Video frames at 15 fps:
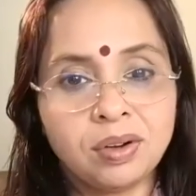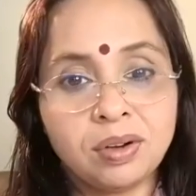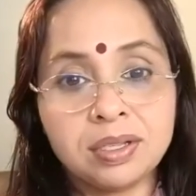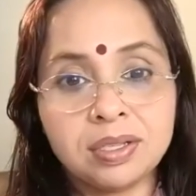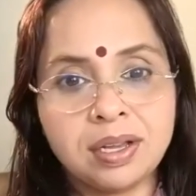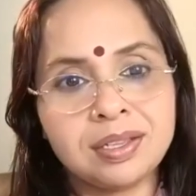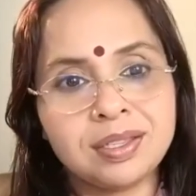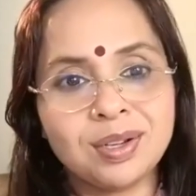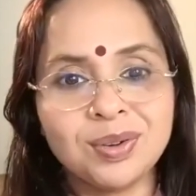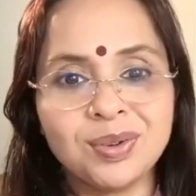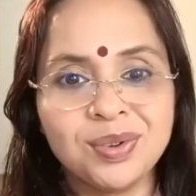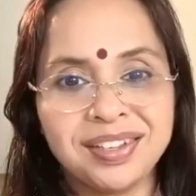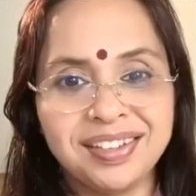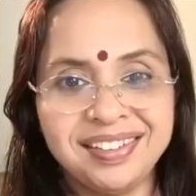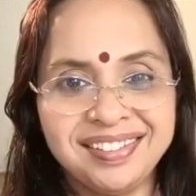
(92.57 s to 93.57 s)
और सहस्त्र
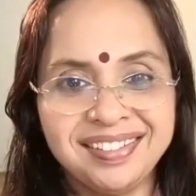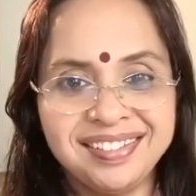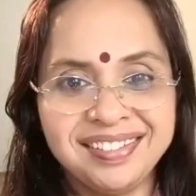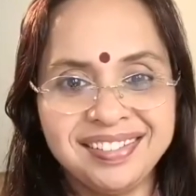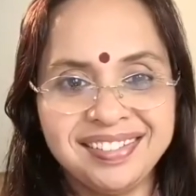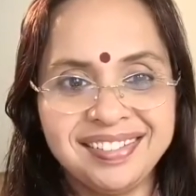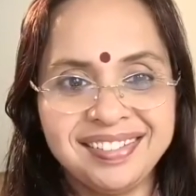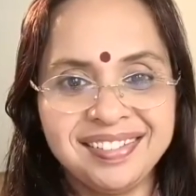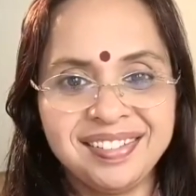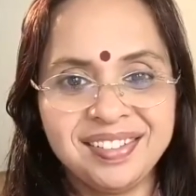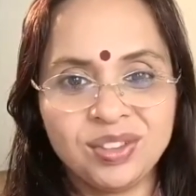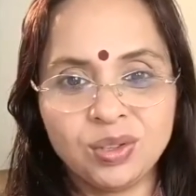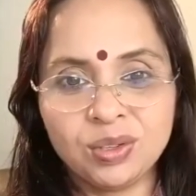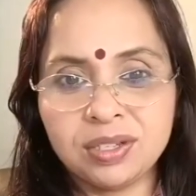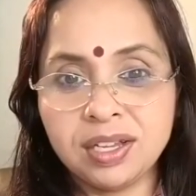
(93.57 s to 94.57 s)
कोटि
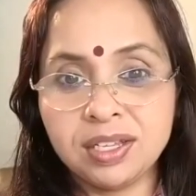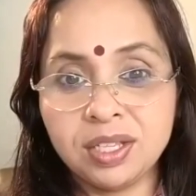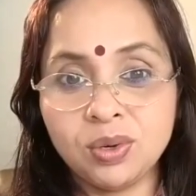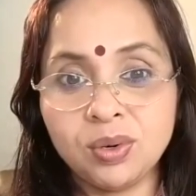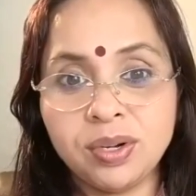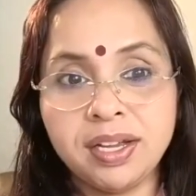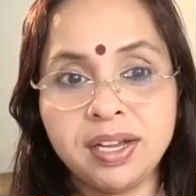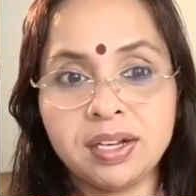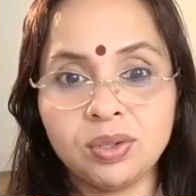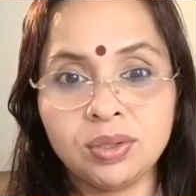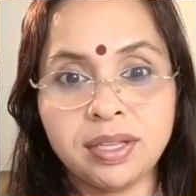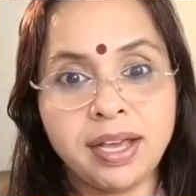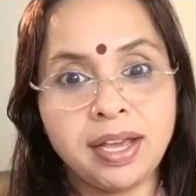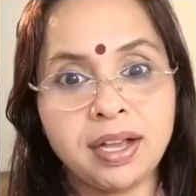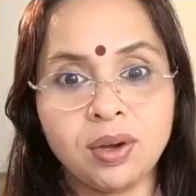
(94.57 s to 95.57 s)
तो सहस्त्र कोटि का अर्थ
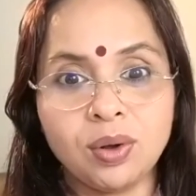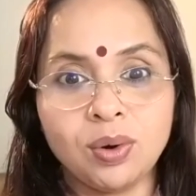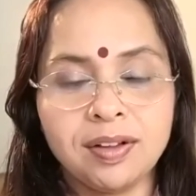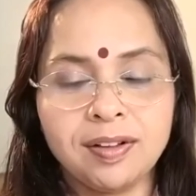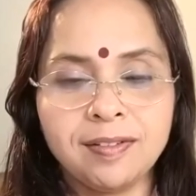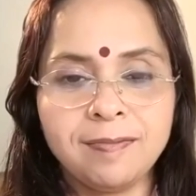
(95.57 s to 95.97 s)
होता है एक करोड़